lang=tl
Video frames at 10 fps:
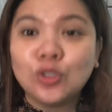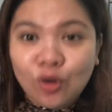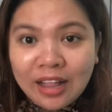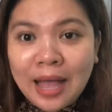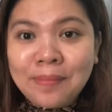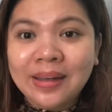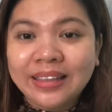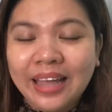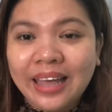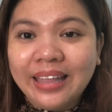ko
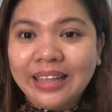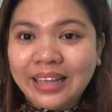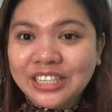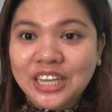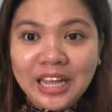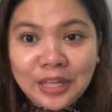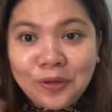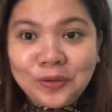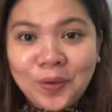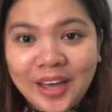lamang din
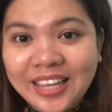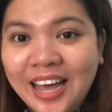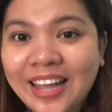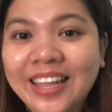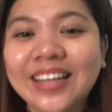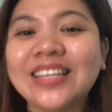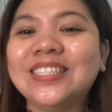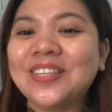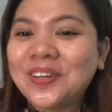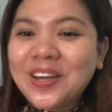i-shoutout yung kanyang anak na
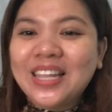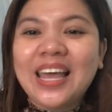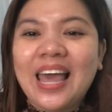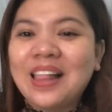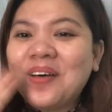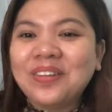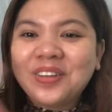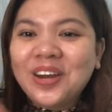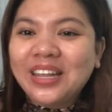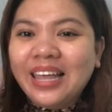si 3D. Hello,
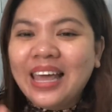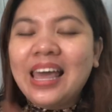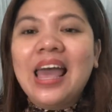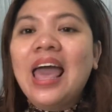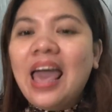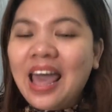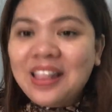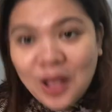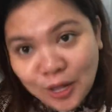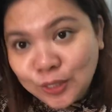3D! And
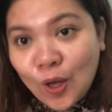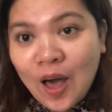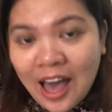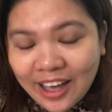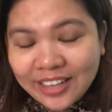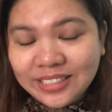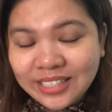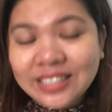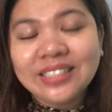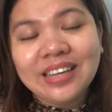also ang aking
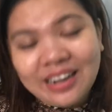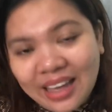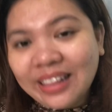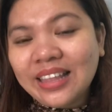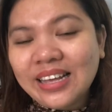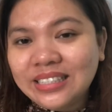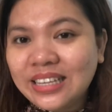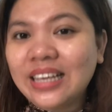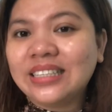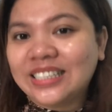sisterette na
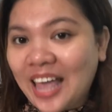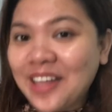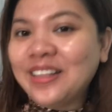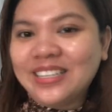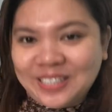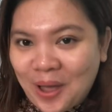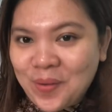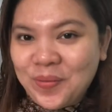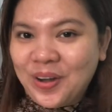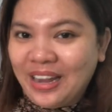si Sandy
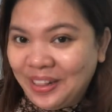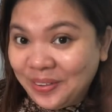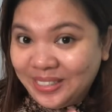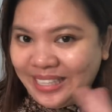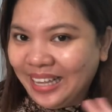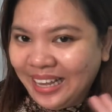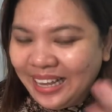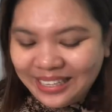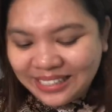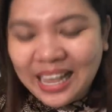Summer. Hello, sis!